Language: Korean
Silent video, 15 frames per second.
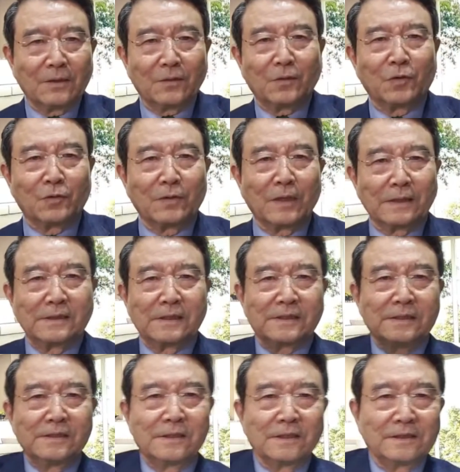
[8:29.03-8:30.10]
코로나 이제
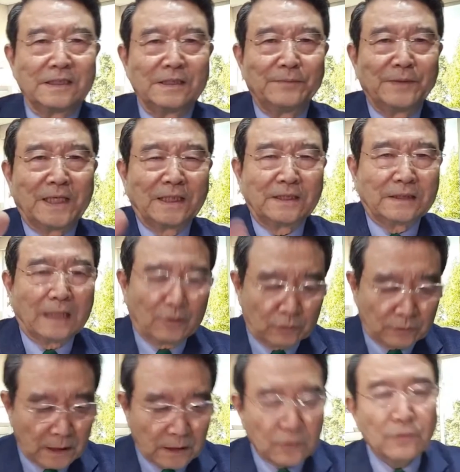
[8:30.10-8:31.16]
진정 기미가
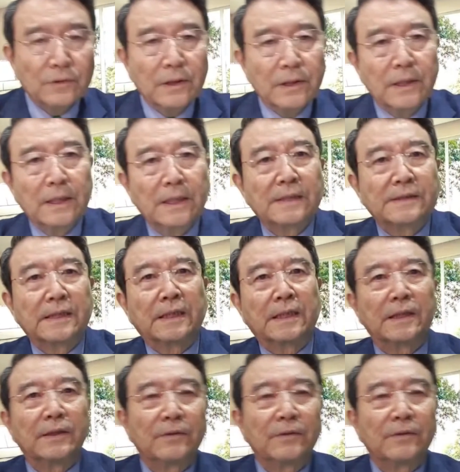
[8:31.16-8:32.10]
있다고 대통령이 얘기했잖아.